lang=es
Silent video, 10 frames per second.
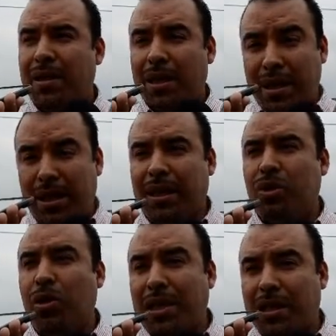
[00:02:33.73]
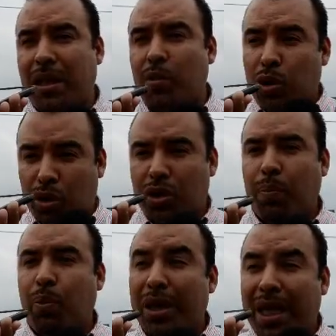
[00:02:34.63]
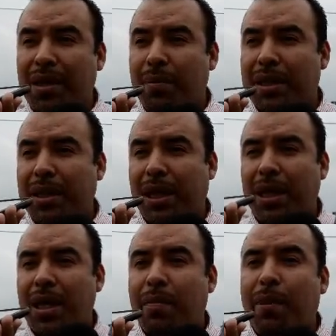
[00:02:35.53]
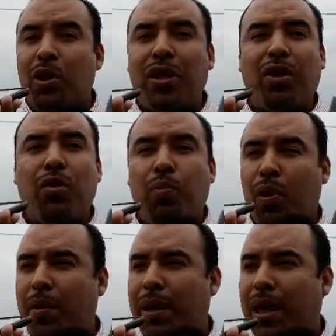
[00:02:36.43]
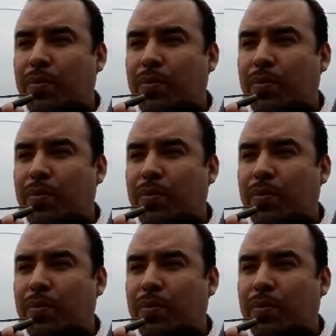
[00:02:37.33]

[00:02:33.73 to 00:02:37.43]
Y sí solicitamos nosotros que pudieran investigar, pero ya no hay pruebas.